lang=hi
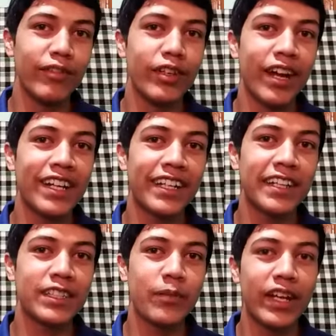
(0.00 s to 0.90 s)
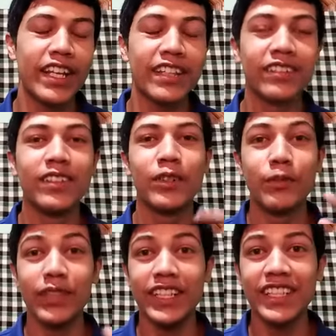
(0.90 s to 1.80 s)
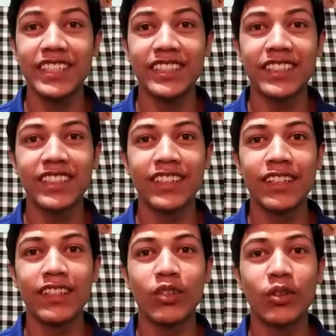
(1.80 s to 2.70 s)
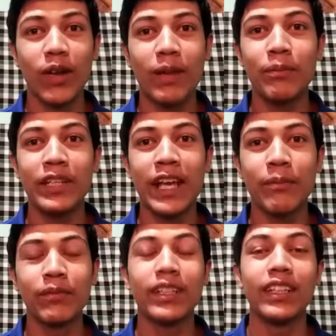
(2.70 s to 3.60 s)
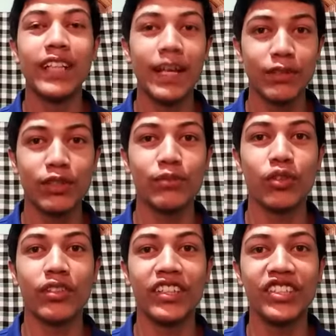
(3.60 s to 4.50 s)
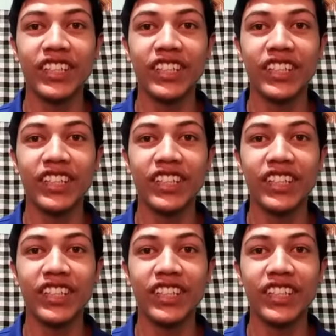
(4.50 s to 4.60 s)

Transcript: वीडियो एंड करने से पहले प्लीज़ कल 12 पीएम लाइव स्ट्रीम ज्वाइन